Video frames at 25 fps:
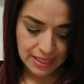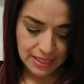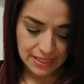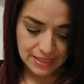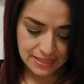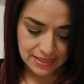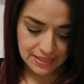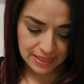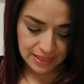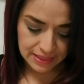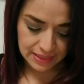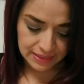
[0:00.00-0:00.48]

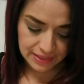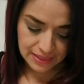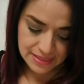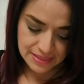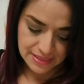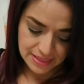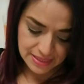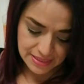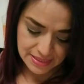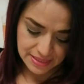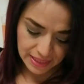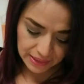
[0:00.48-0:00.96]

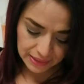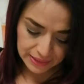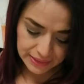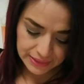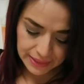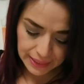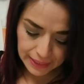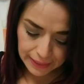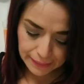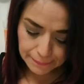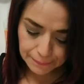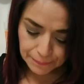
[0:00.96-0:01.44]

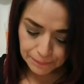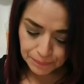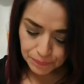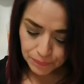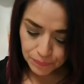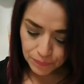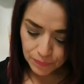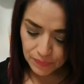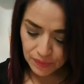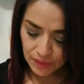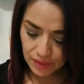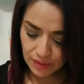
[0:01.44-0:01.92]

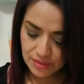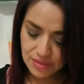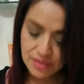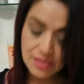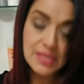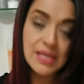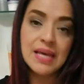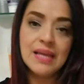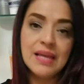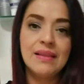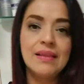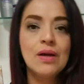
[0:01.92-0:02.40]
760,
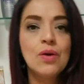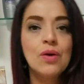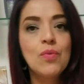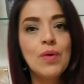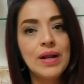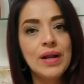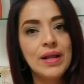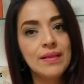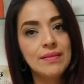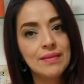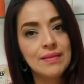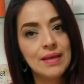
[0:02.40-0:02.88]

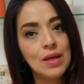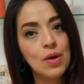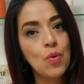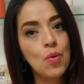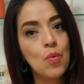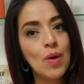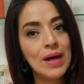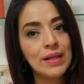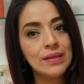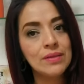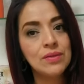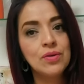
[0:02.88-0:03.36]

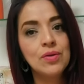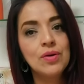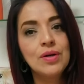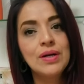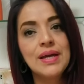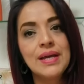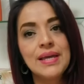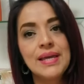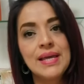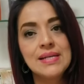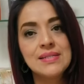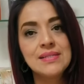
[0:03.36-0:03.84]
744,
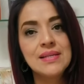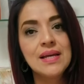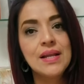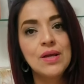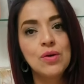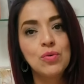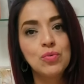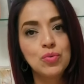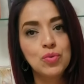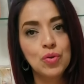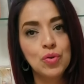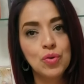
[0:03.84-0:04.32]
que ya sería
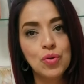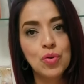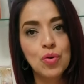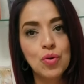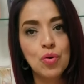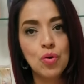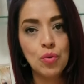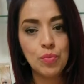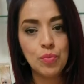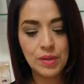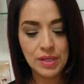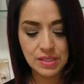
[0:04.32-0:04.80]
un tono
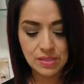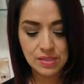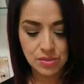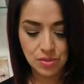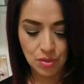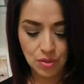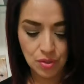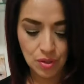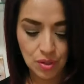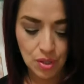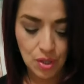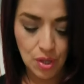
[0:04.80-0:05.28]

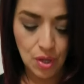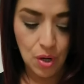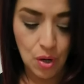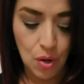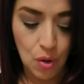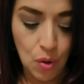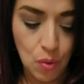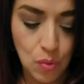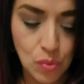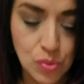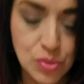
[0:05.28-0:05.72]
cobrizo, o